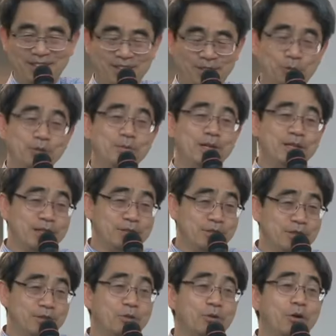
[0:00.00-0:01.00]
우리말
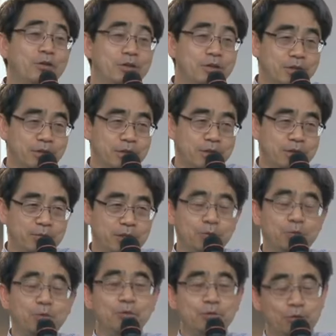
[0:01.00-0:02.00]
사전에도 거의 그렇게 되어 있습니다.
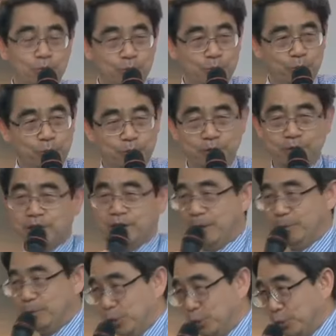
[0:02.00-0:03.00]
동쪽을 보고 있을 때
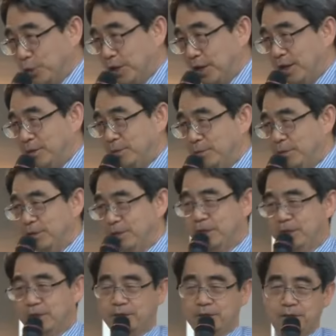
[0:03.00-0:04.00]
남쪽으로 향하는
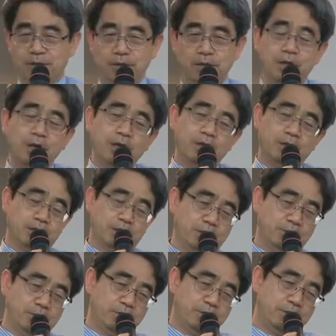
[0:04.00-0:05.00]
면이라는데 제가
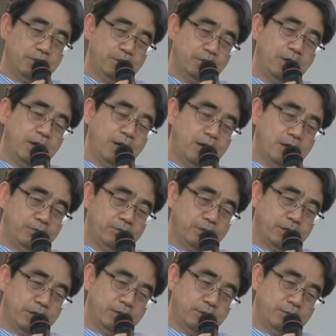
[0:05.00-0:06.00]
보기에는 한국
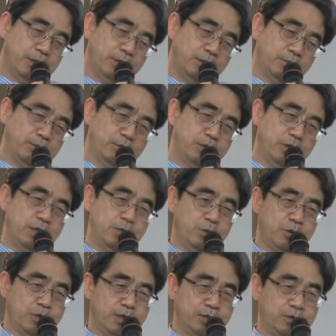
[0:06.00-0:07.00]
사전 만든 분들
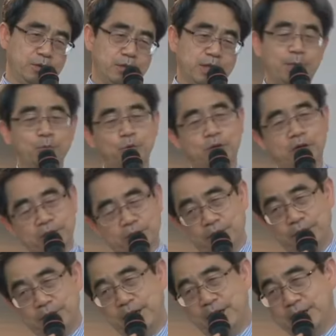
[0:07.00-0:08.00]
일본 사전을 참고하는
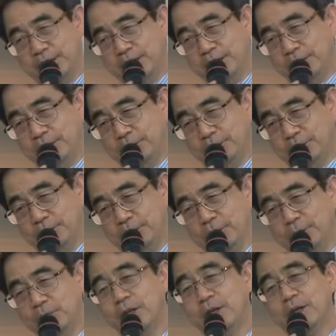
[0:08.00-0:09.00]
것이 아닌가 싶고요.